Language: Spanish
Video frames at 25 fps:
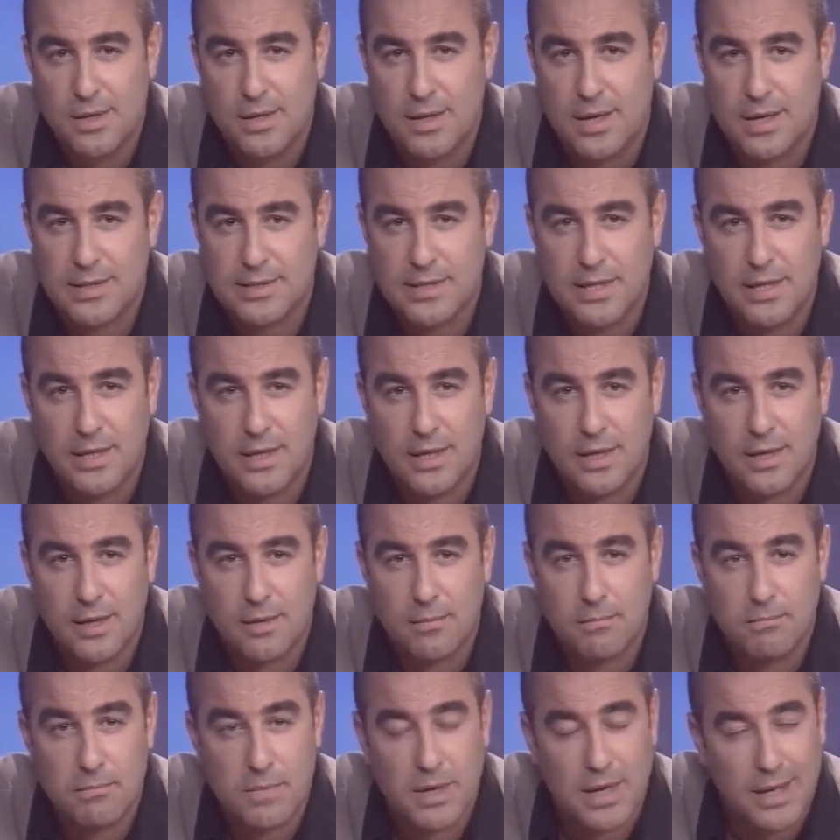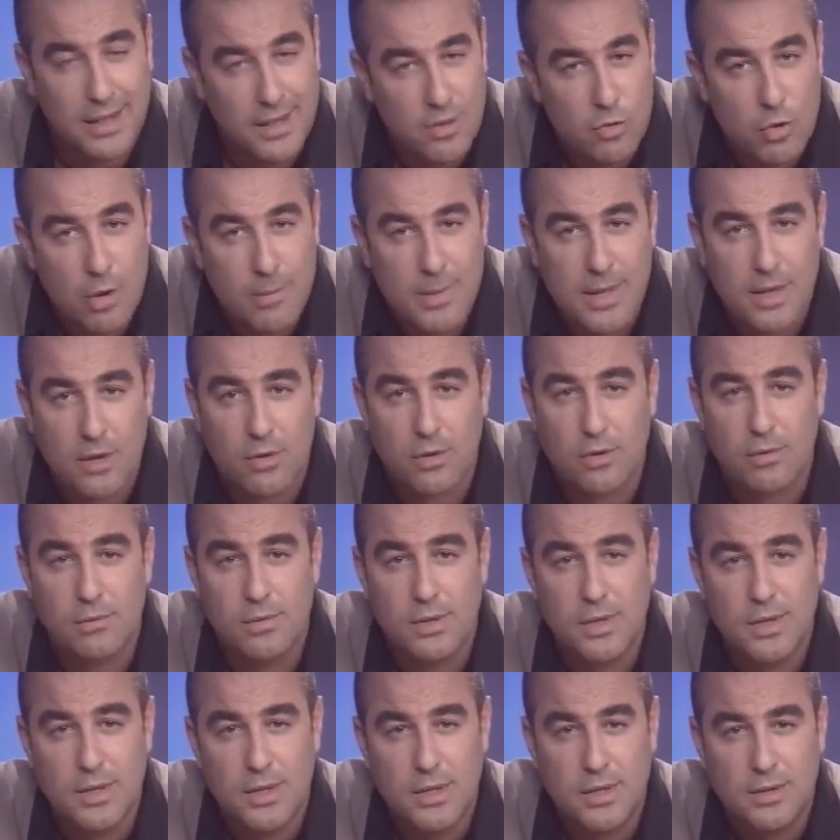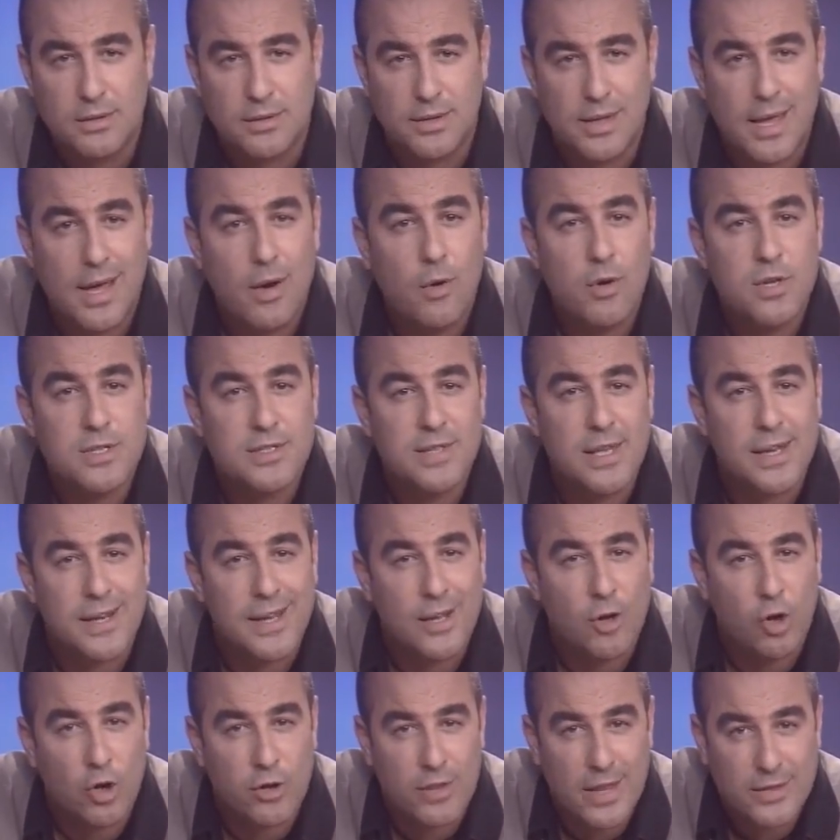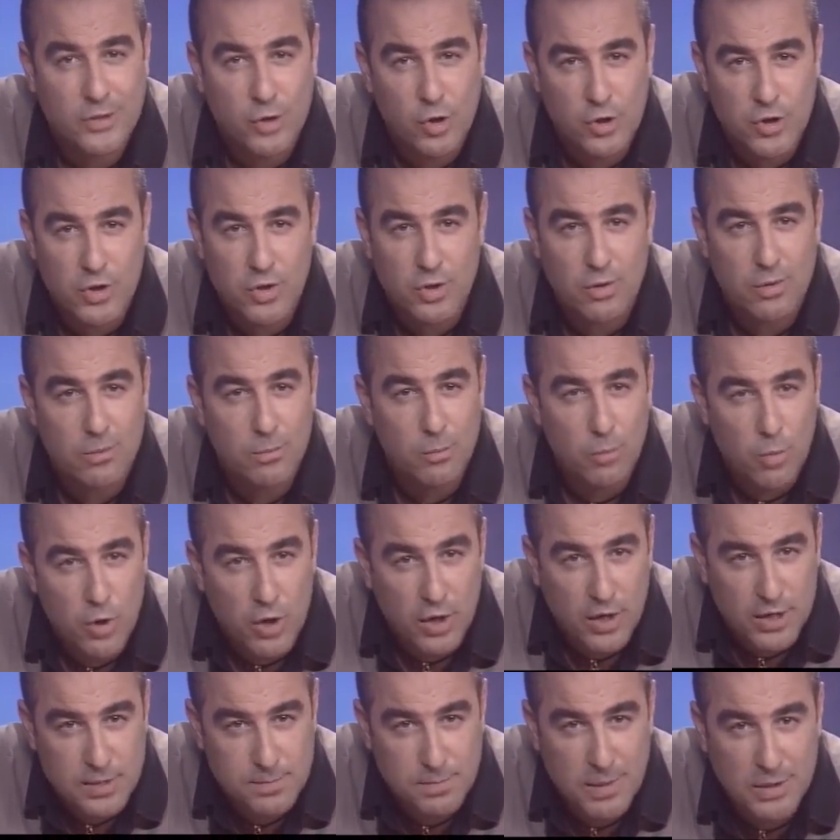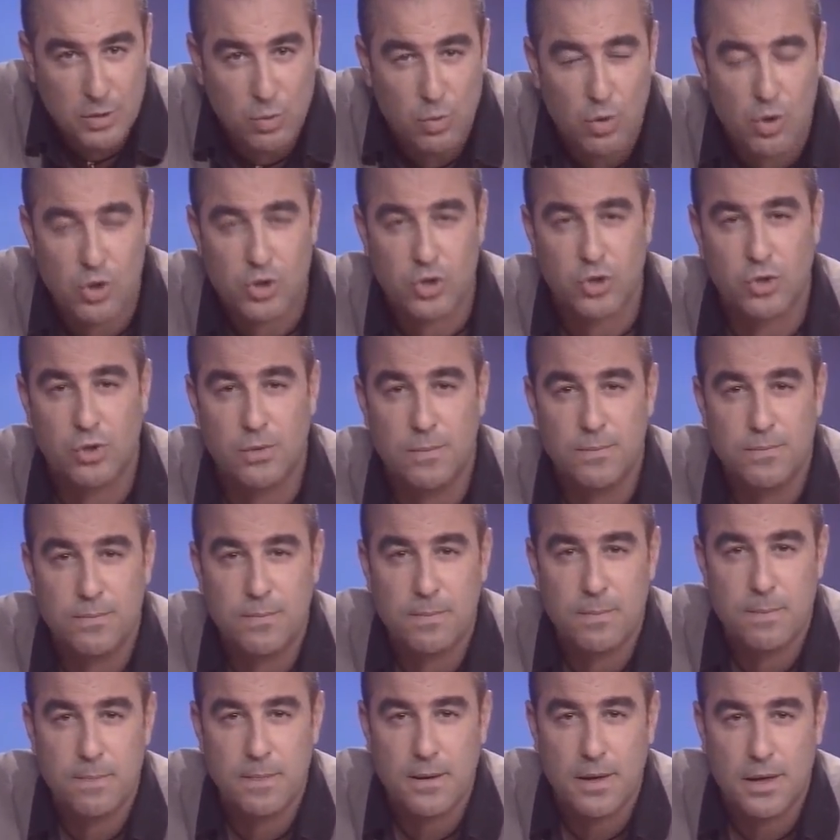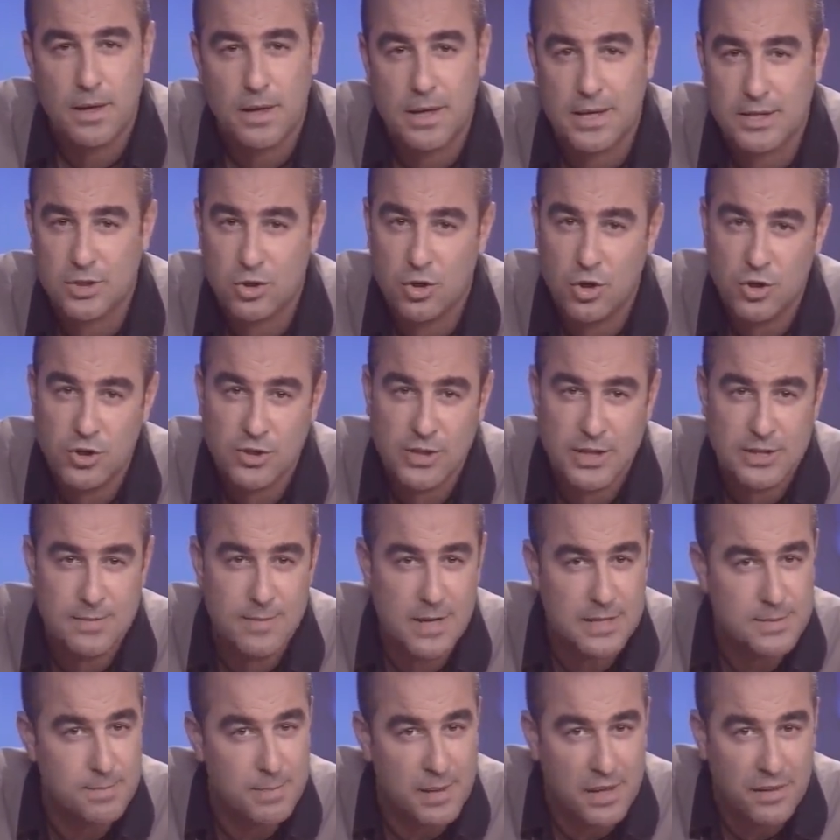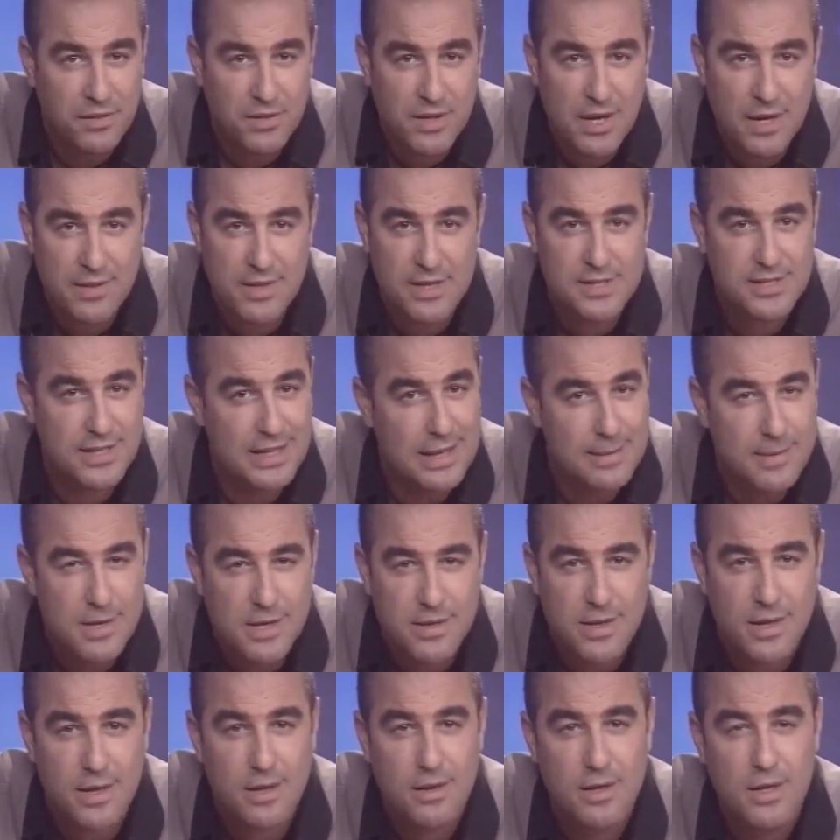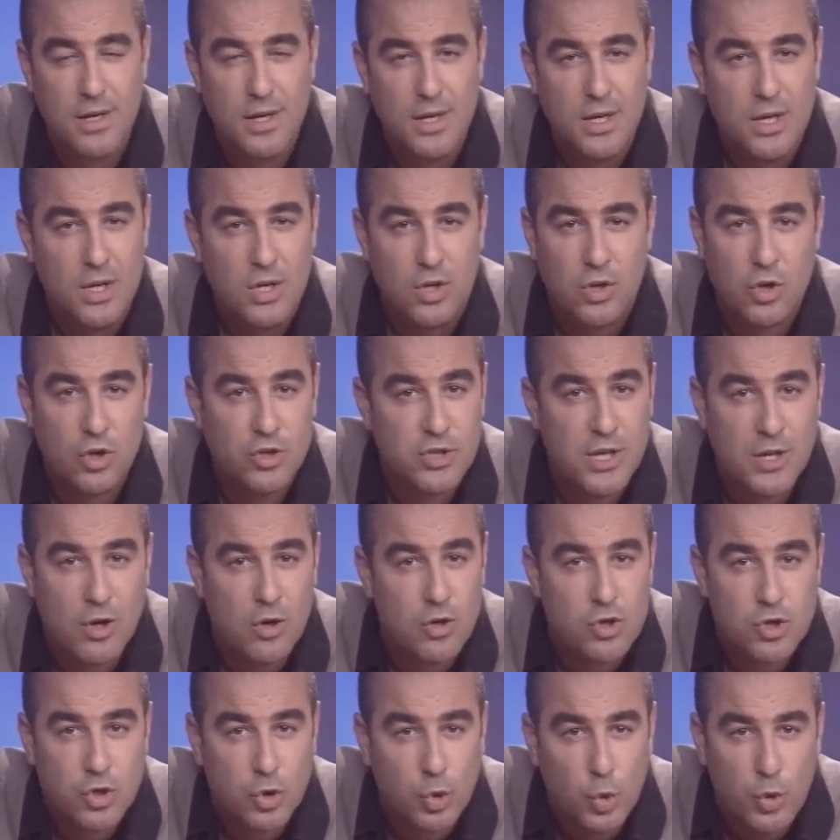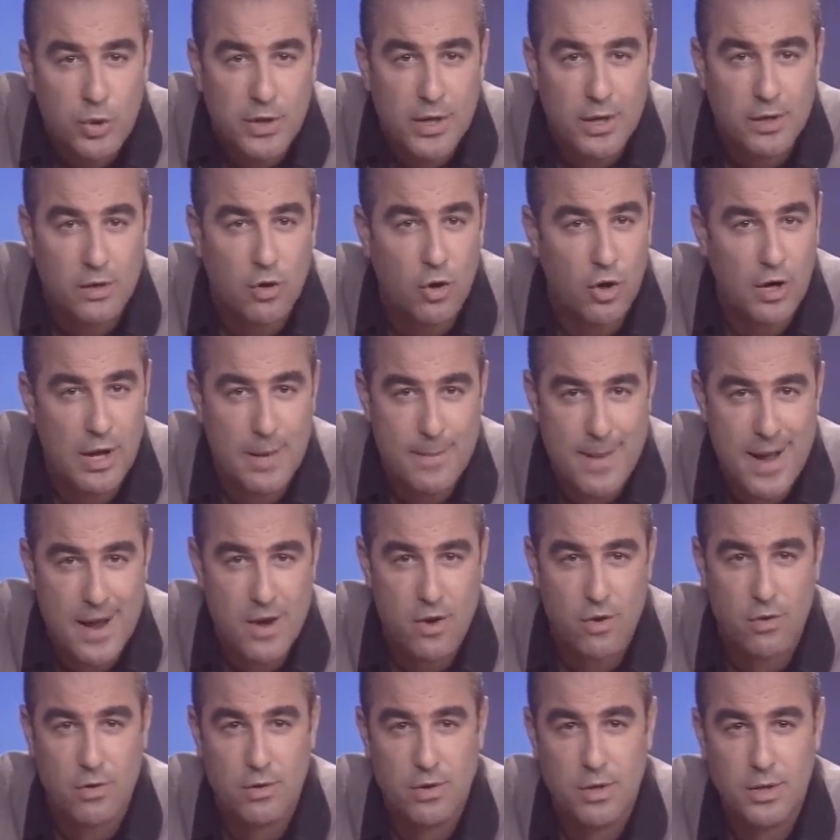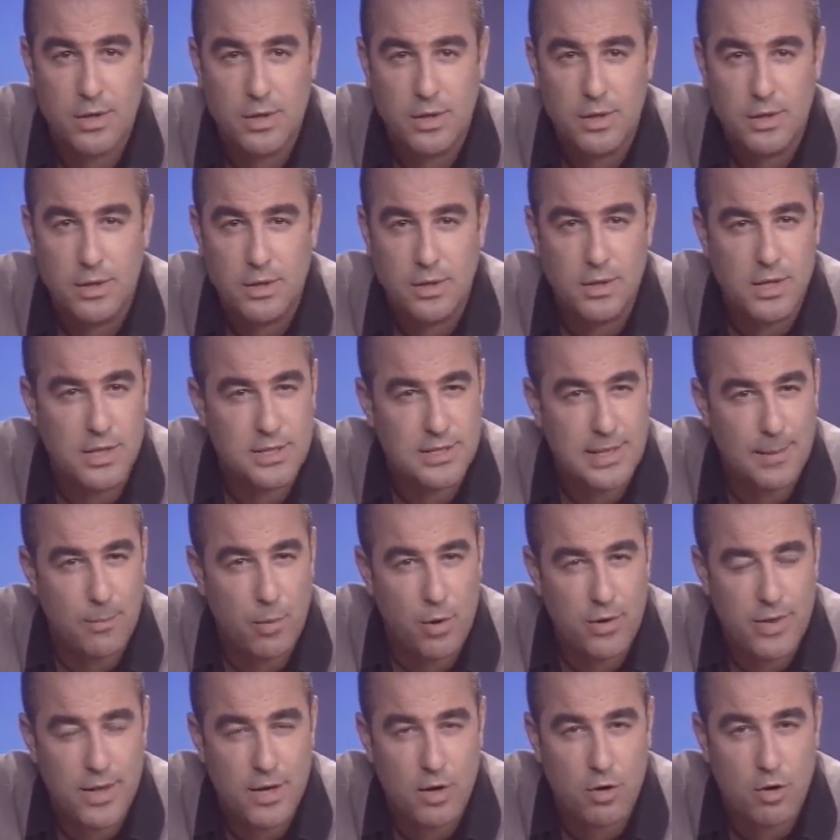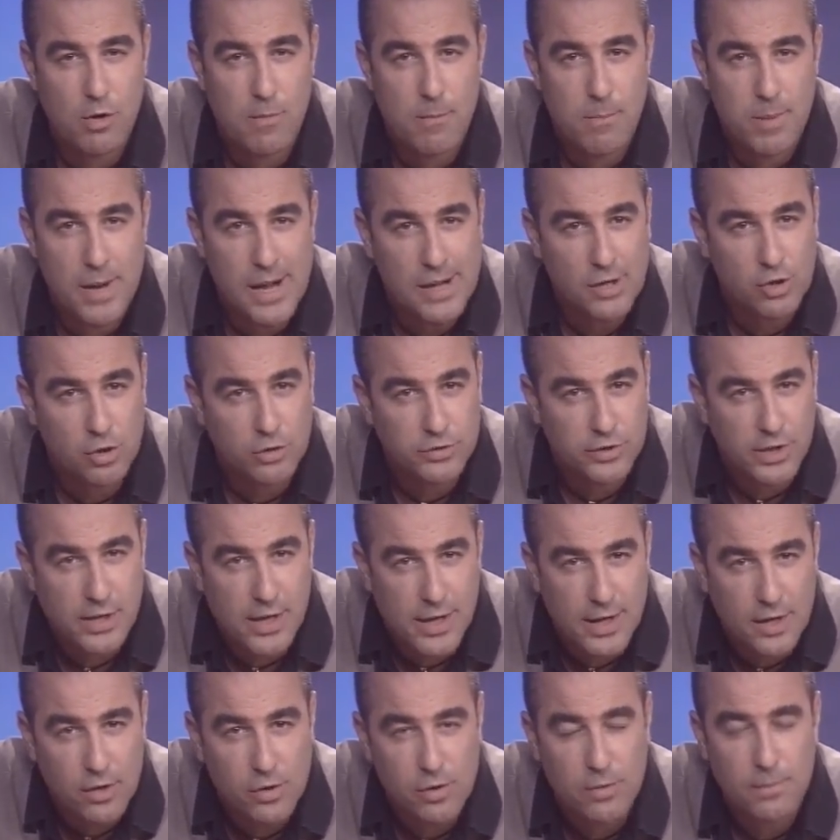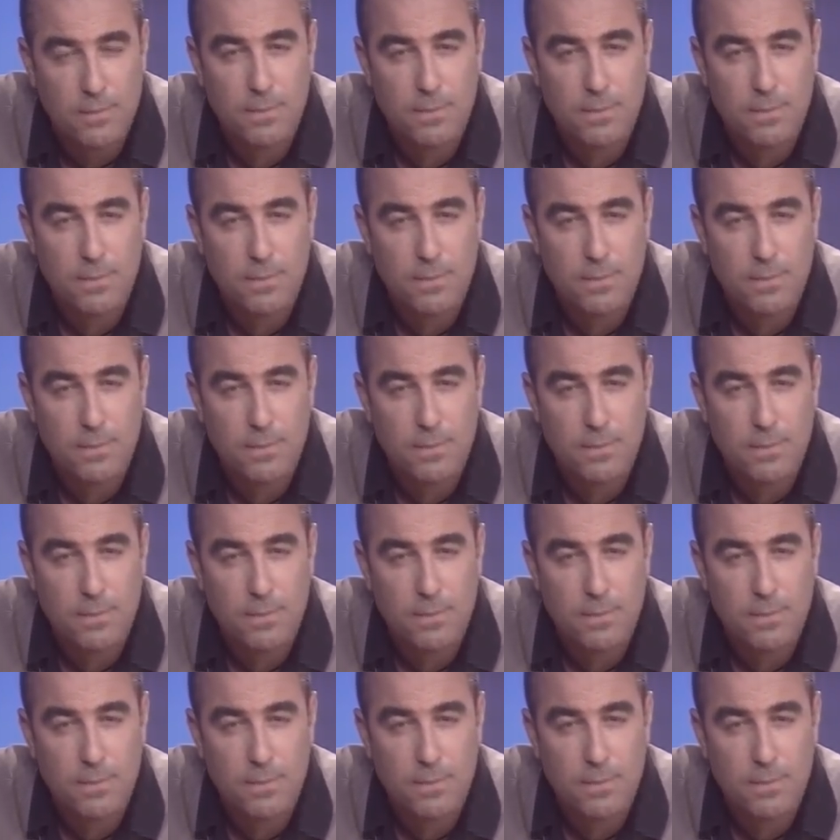Así que, querido amigo, te hago este recordatorio muy respetuoso las cosas más preciadas de la vida no se construyen con la mano, ni se pueden comprar con dinero.